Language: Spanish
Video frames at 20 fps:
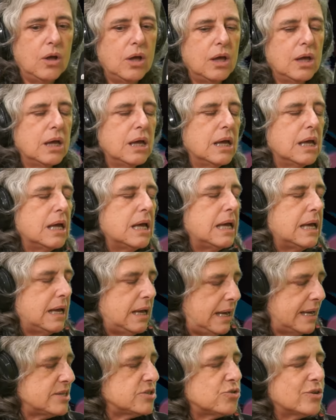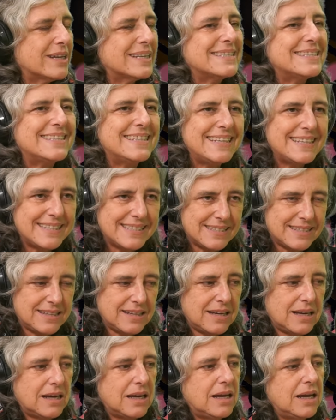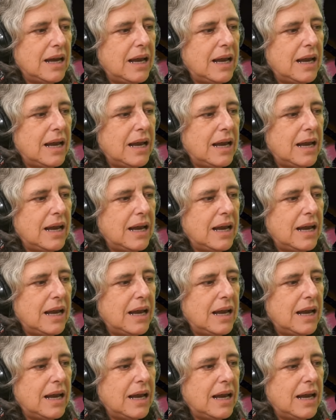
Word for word: Total. Eso existe